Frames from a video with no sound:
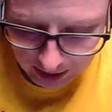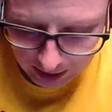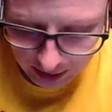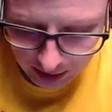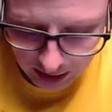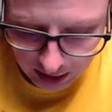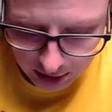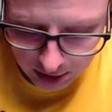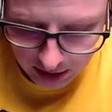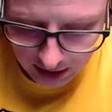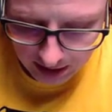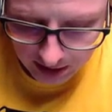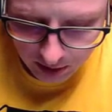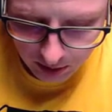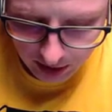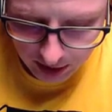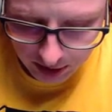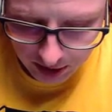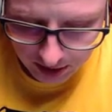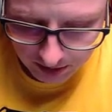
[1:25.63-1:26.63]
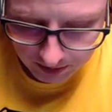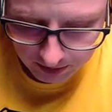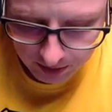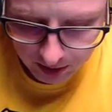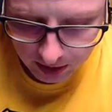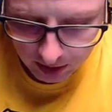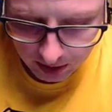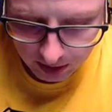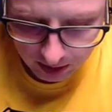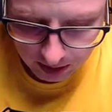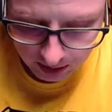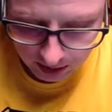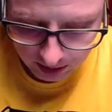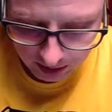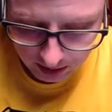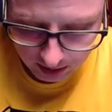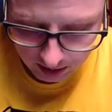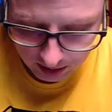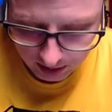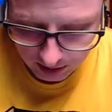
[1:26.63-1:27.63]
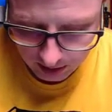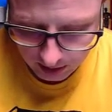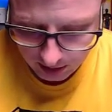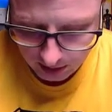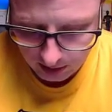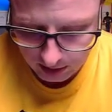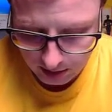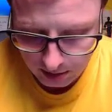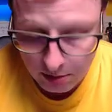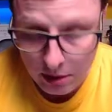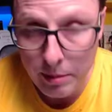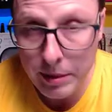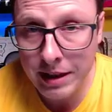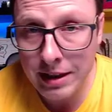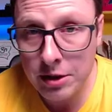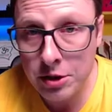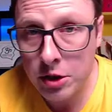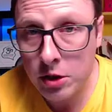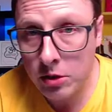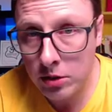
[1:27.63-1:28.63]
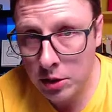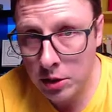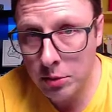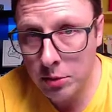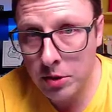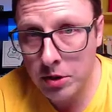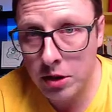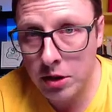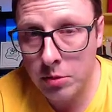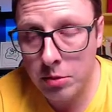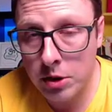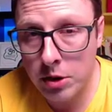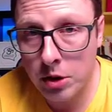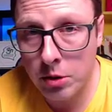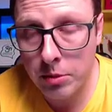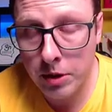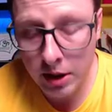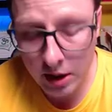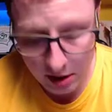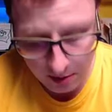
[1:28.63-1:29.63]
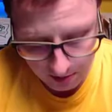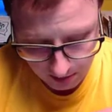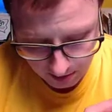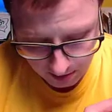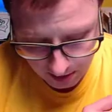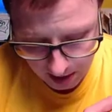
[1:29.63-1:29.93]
Czyli jeszcze raz, słuchajcie. E, pamiętacie kota śpiącego przed kominkiem?